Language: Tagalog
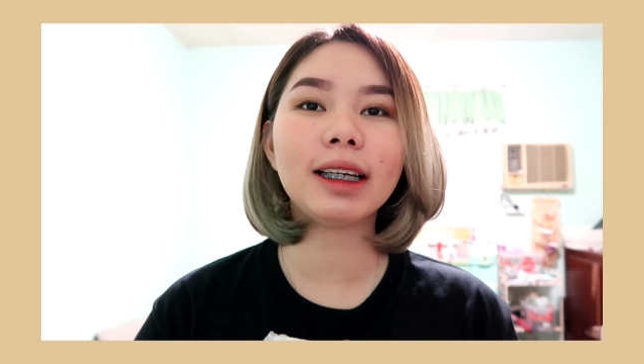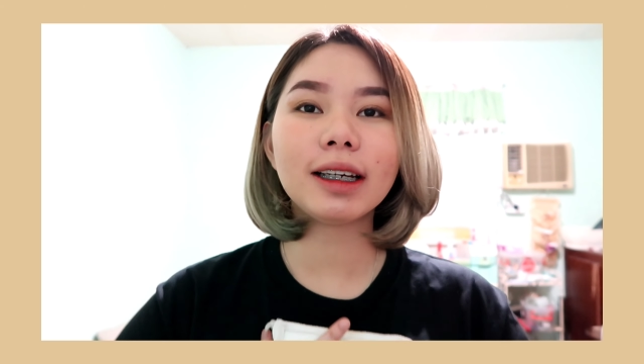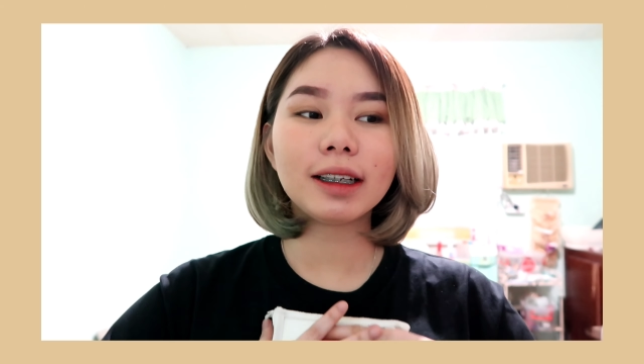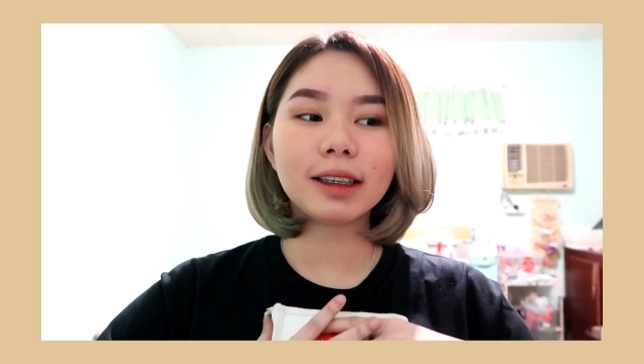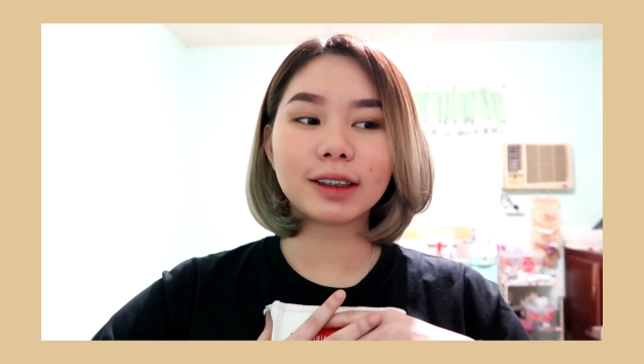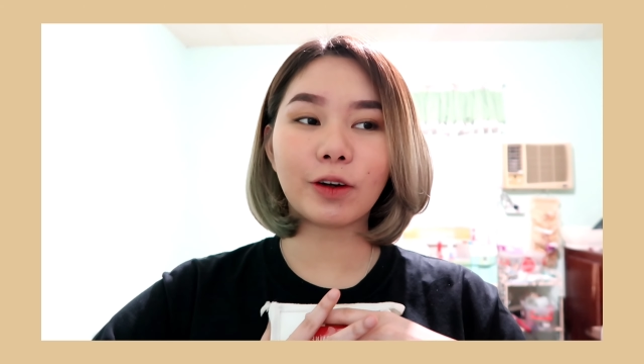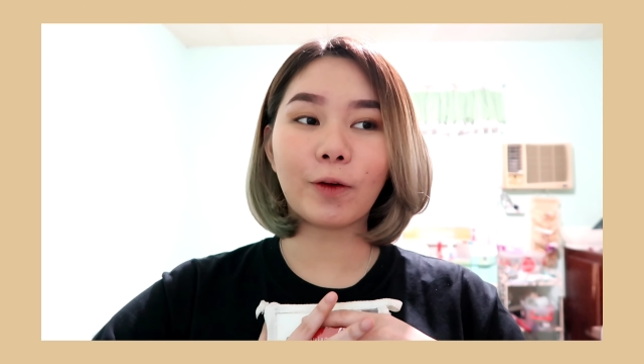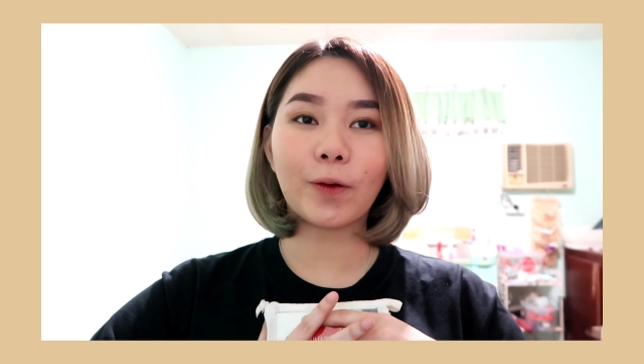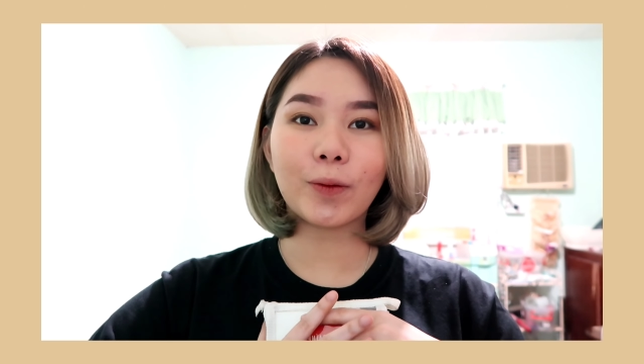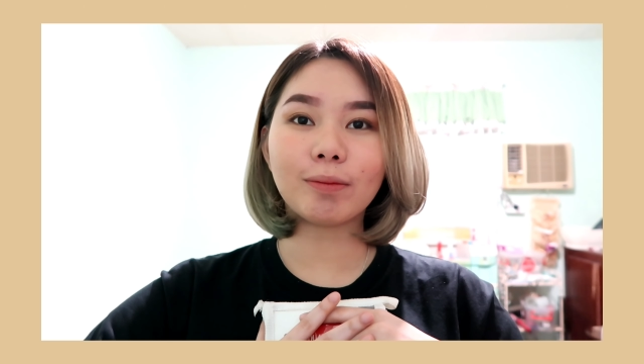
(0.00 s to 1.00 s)

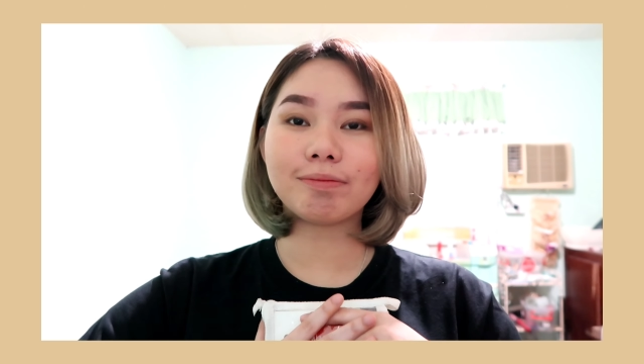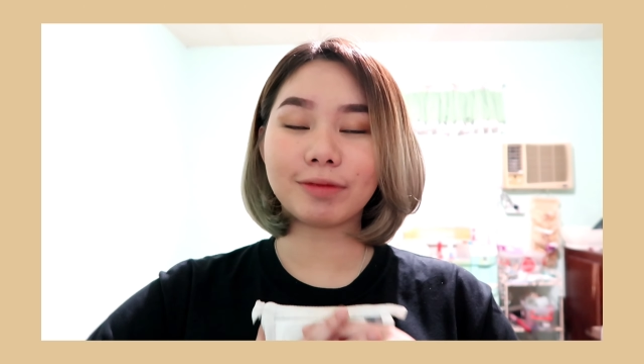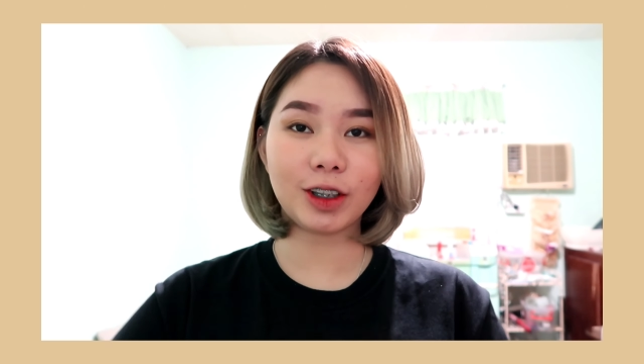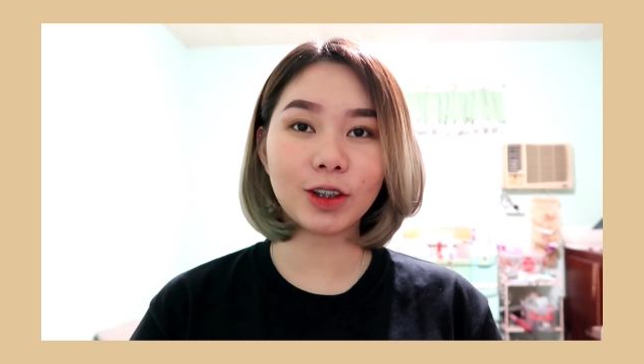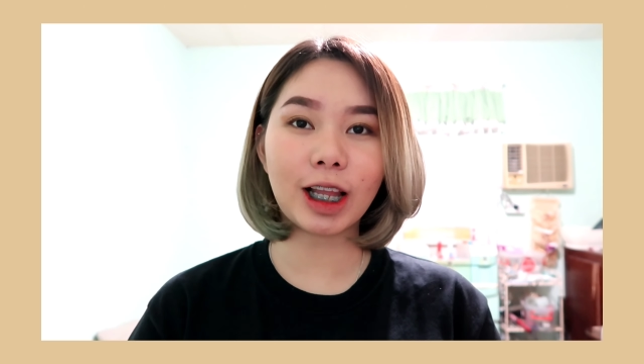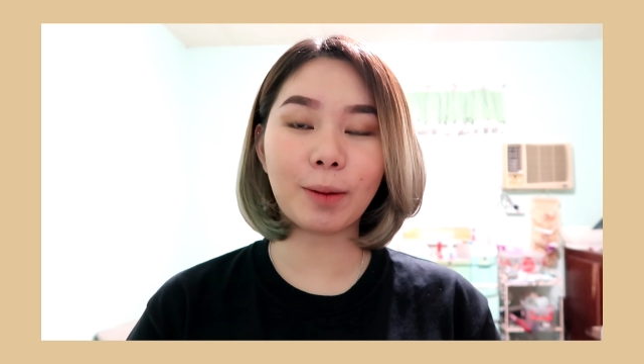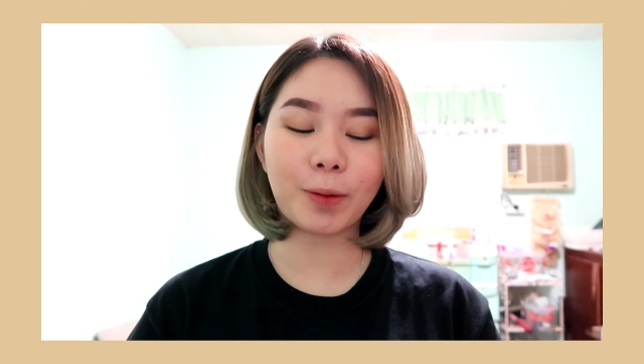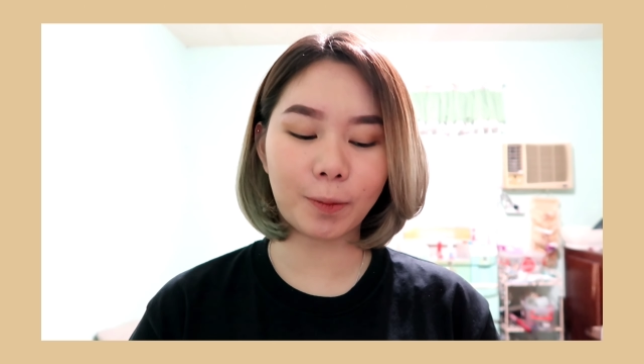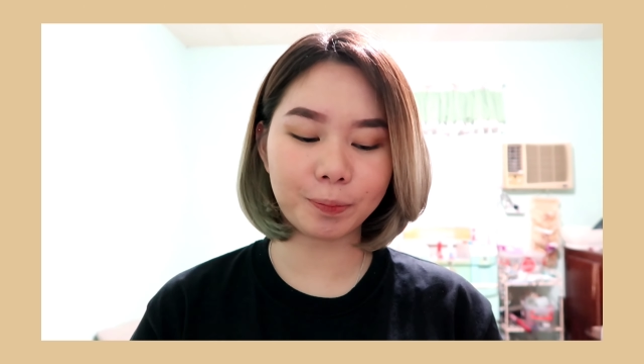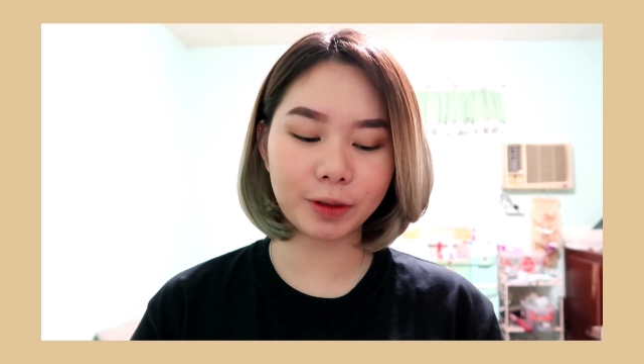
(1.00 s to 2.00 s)
So, yun lang
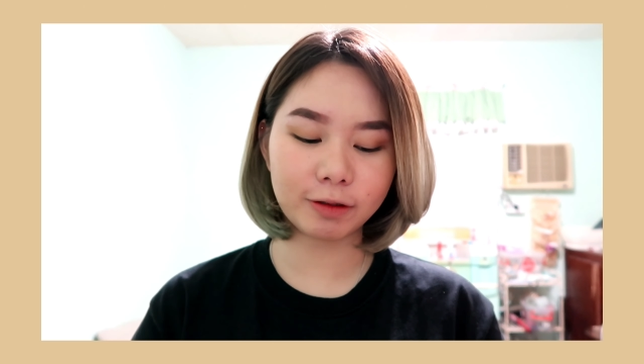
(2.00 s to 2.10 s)
po.